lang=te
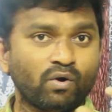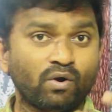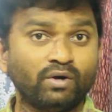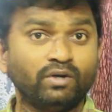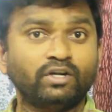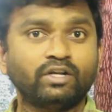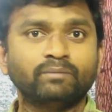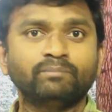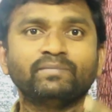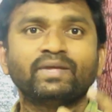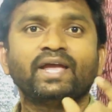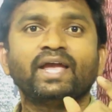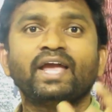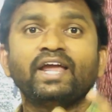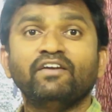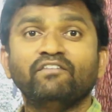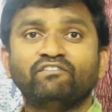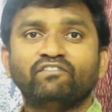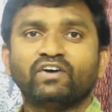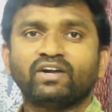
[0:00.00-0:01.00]
క్వాంటమ్
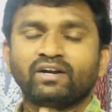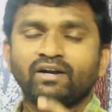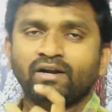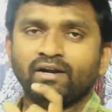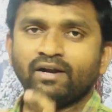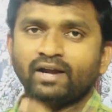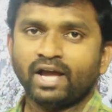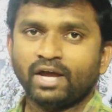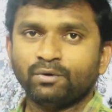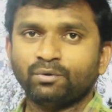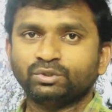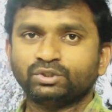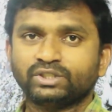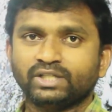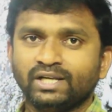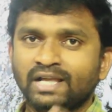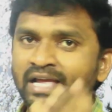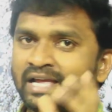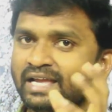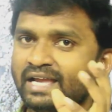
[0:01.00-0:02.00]
ఎన్ ఫర్
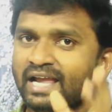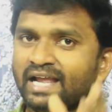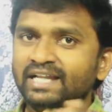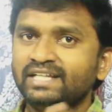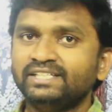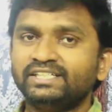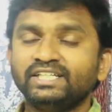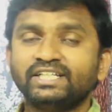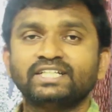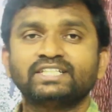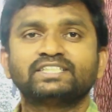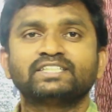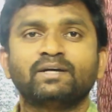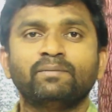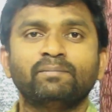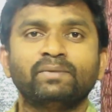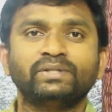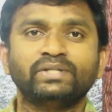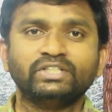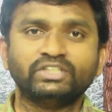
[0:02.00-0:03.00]
నానోసెల్ ఎల్జీకి
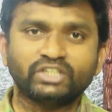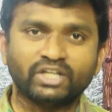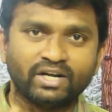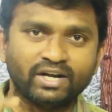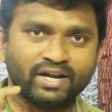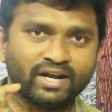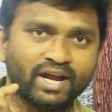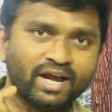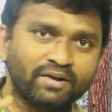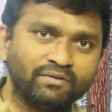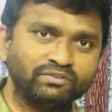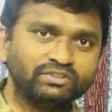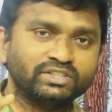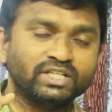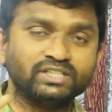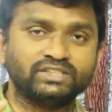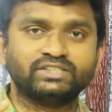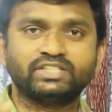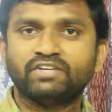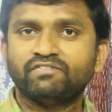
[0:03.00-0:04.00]
సంబంధించిన
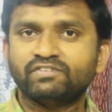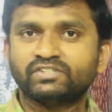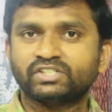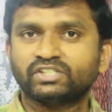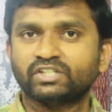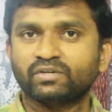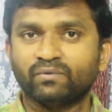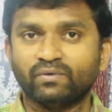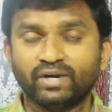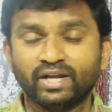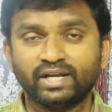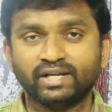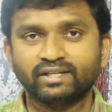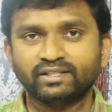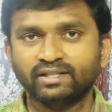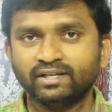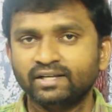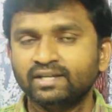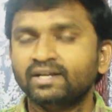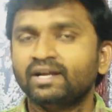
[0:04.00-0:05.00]
నానోసెల్స్ టీవీస్ అయితే ఉన్నాయి
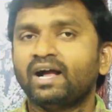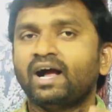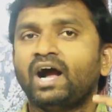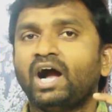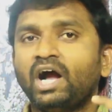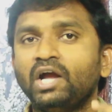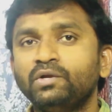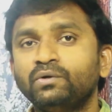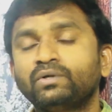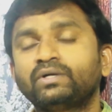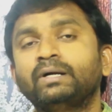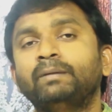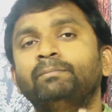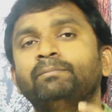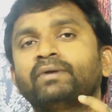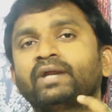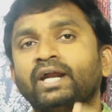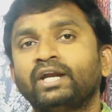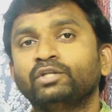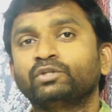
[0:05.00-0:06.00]
కదా ఆ యొక్క
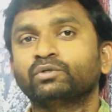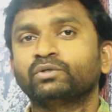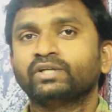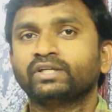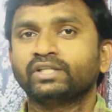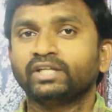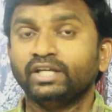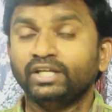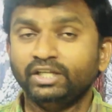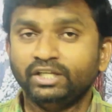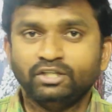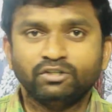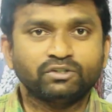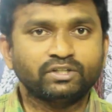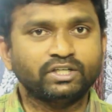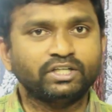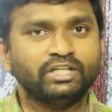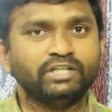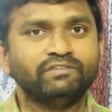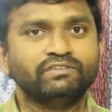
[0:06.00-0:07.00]
బ్రాండ్ తోటి అయితే ఈ
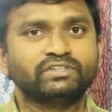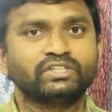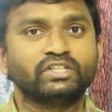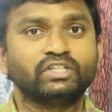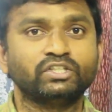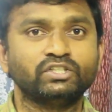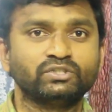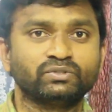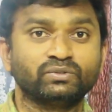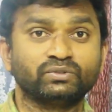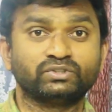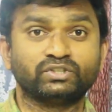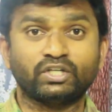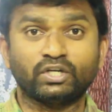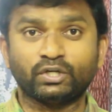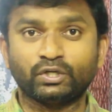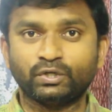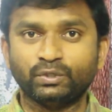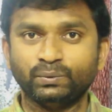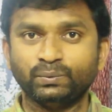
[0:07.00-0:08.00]
యొక్క టీవీస్ అయితే
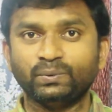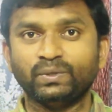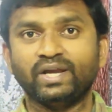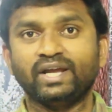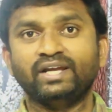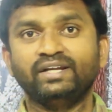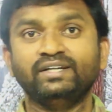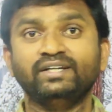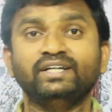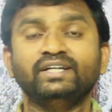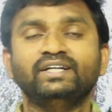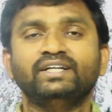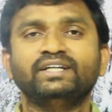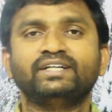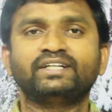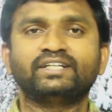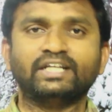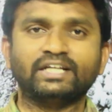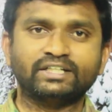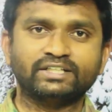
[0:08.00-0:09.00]
క్యూ ఎన్ఈడి
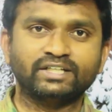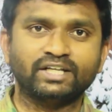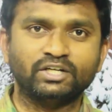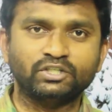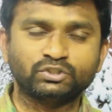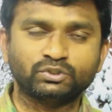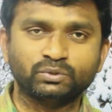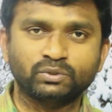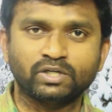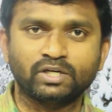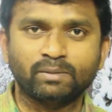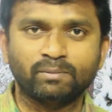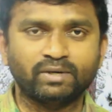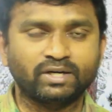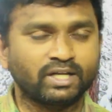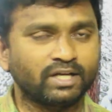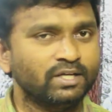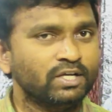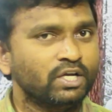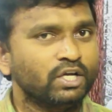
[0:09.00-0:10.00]
టెక్నాలజీ తోటి
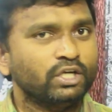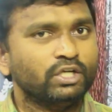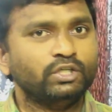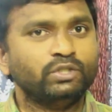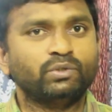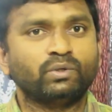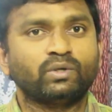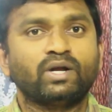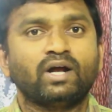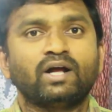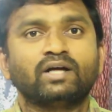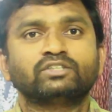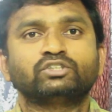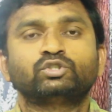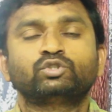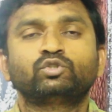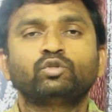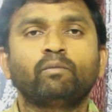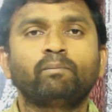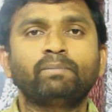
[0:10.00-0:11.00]
అనమాట ఇది ఒక
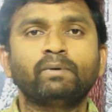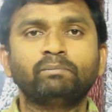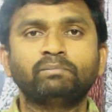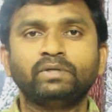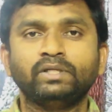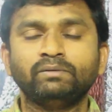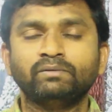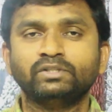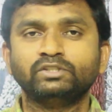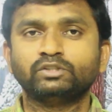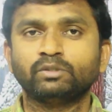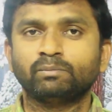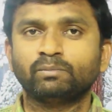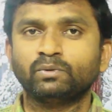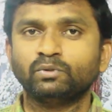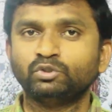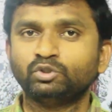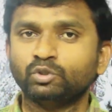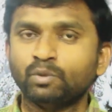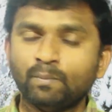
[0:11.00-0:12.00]
సూపర్ టీవీ అని
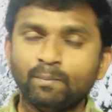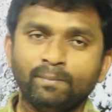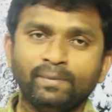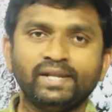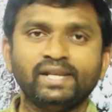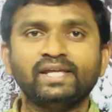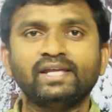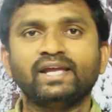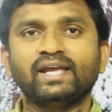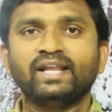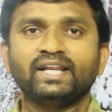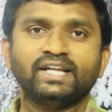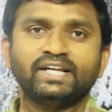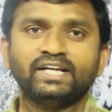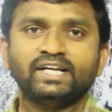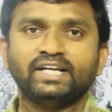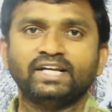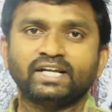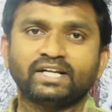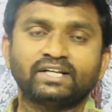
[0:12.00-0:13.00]
చెప్పుకోవచ్చు మినీ
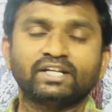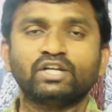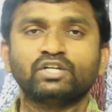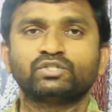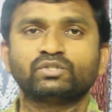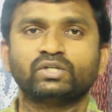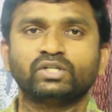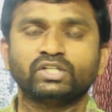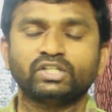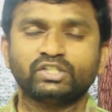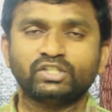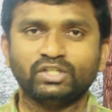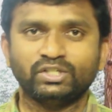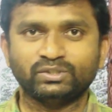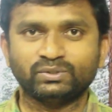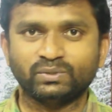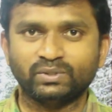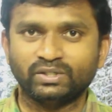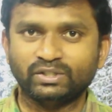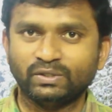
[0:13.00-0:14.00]
ఎల్ఈడి టెక్నాలజీ తోటి అయితే
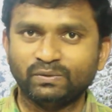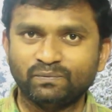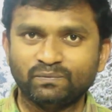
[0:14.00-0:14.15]
తీసుకొని అయితే